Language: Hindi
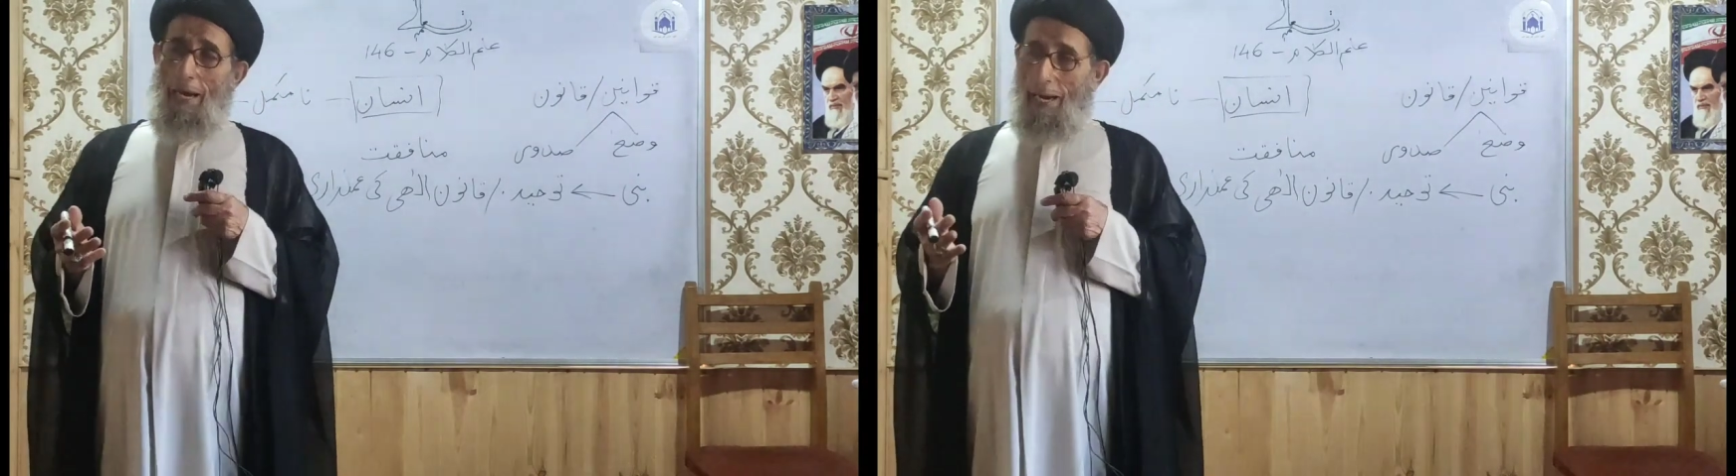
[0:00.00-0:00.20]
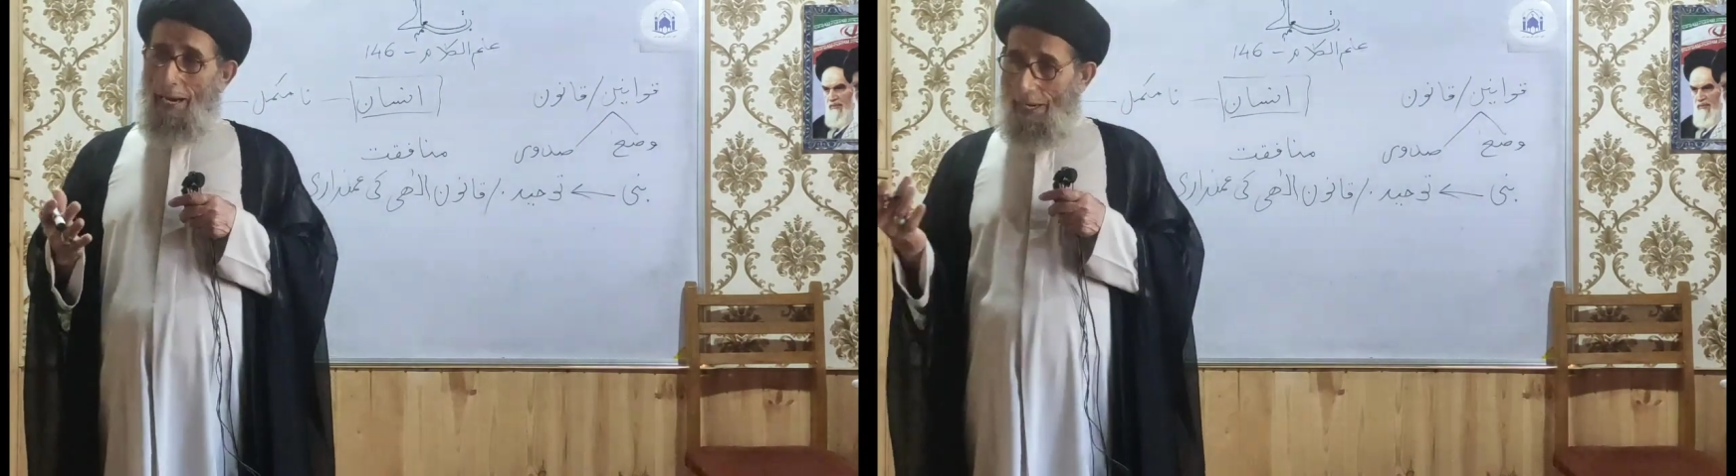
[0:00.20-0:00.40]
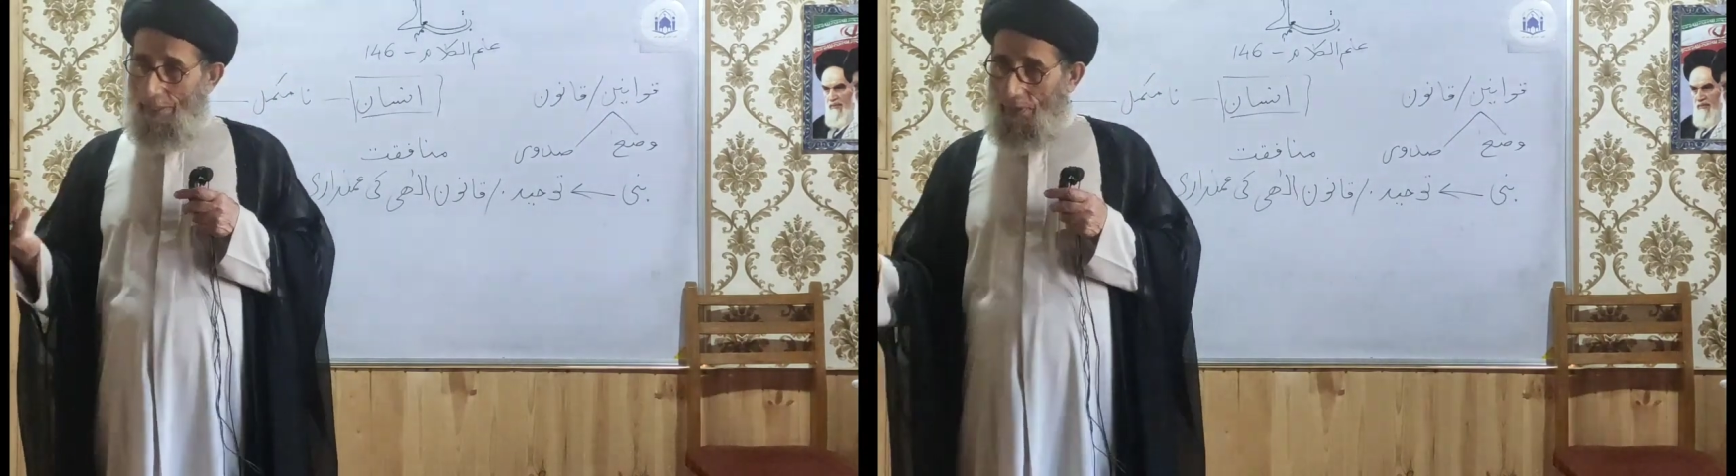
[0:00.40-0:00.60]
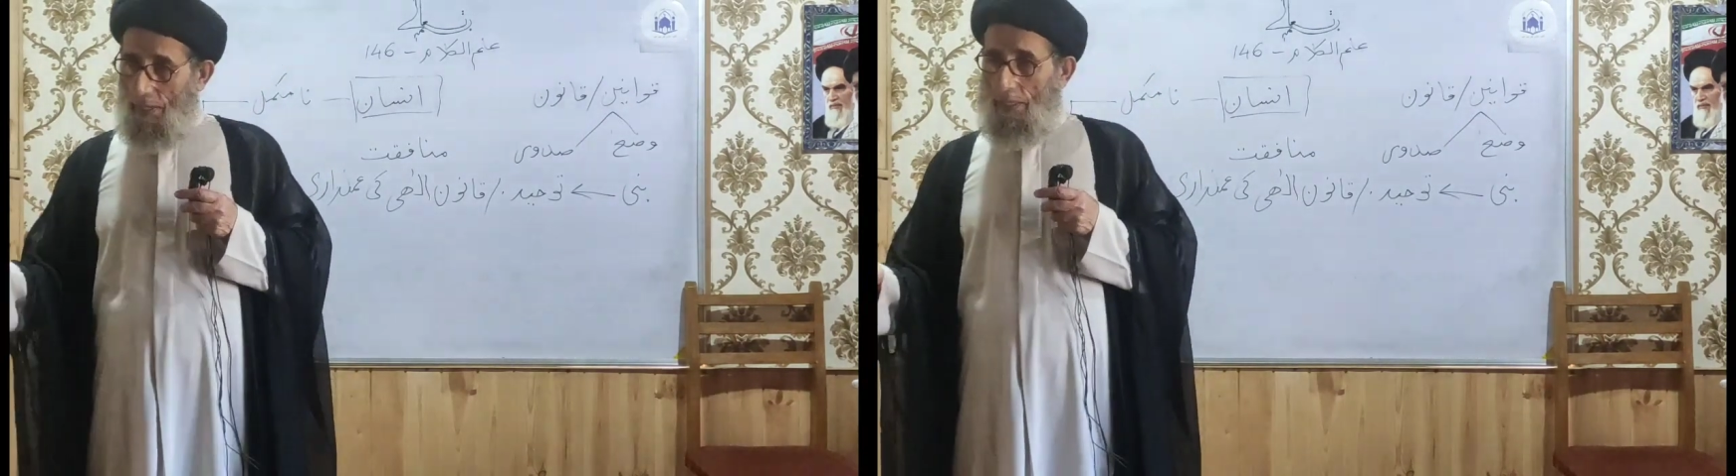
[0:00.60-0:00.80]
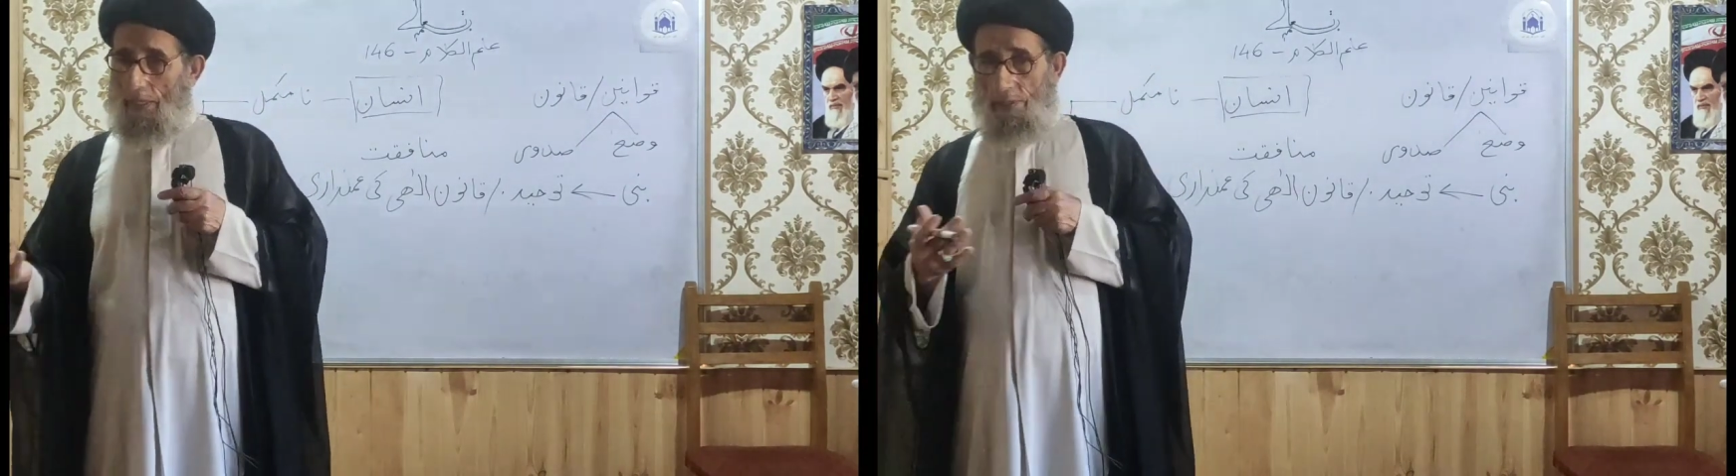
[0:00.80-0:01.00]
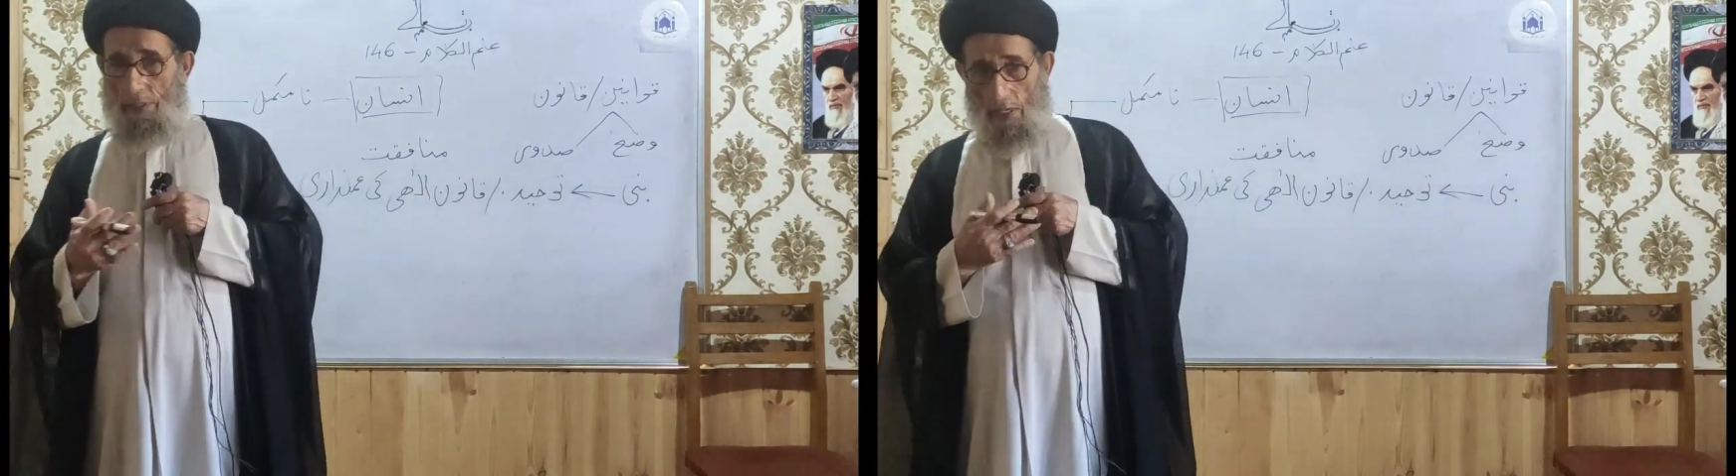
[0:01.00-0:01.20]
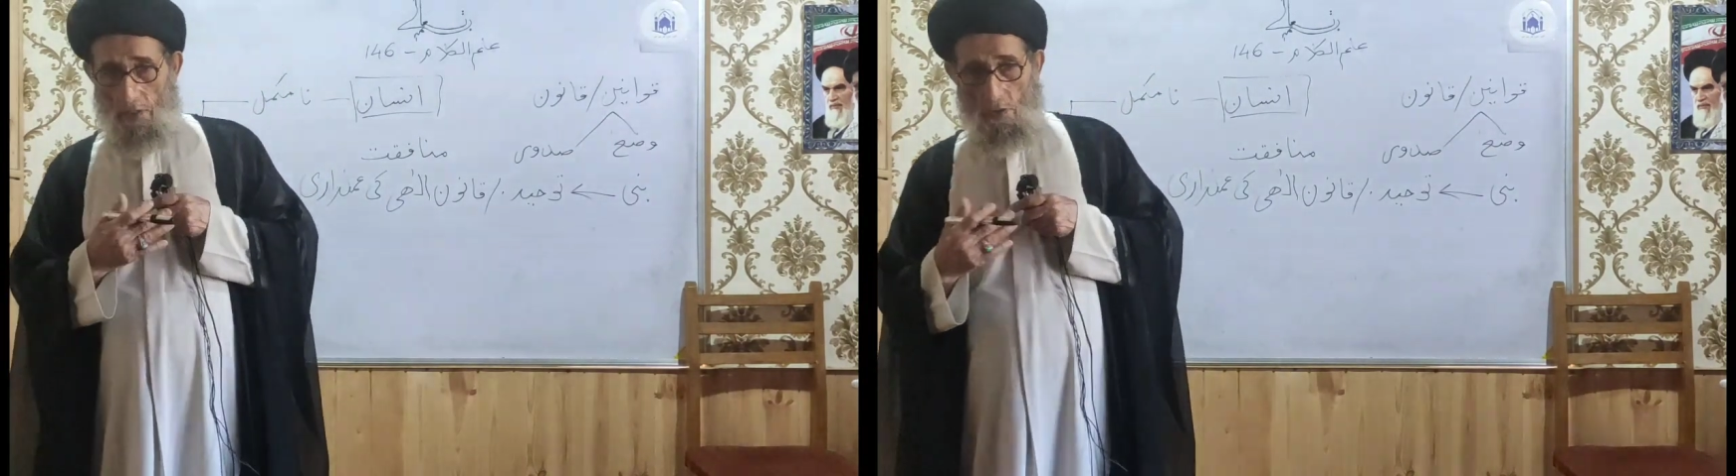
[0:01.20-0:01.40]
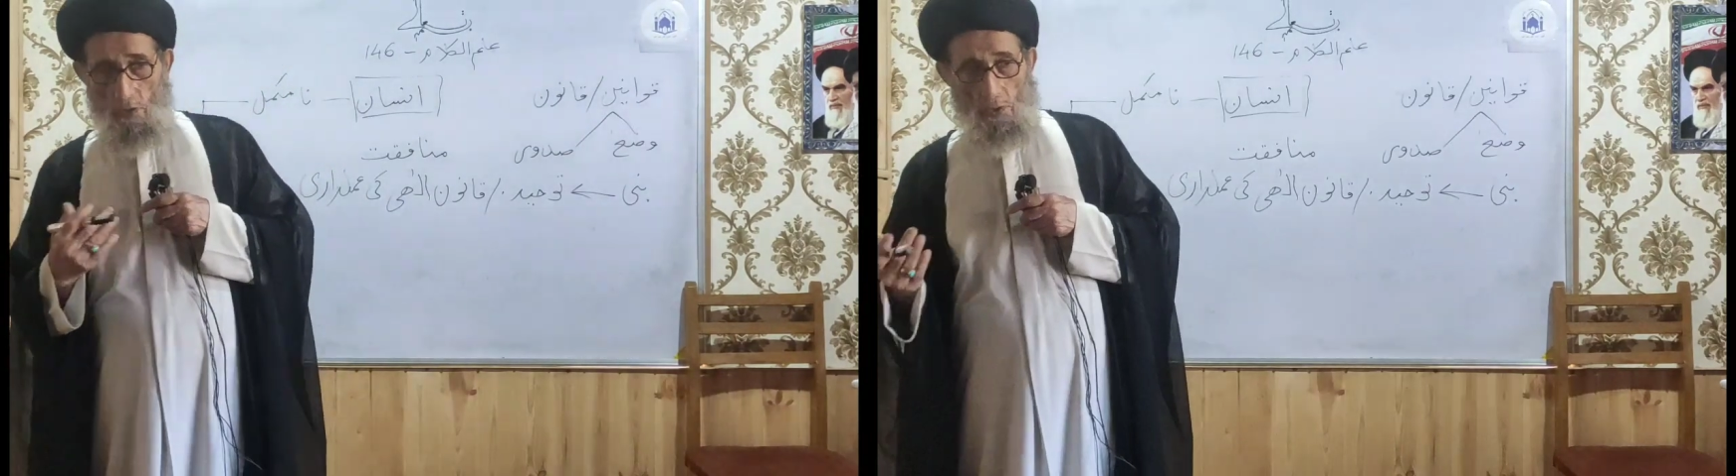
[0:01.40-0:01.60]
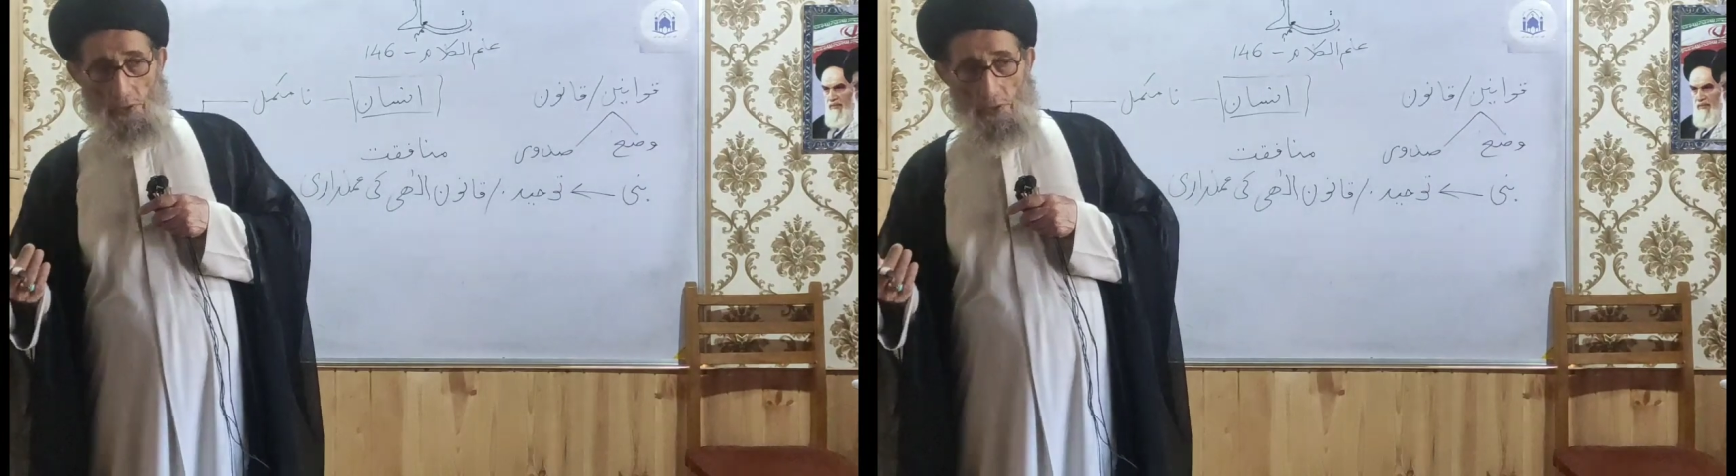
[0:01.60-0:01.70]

गलत तरीके से जो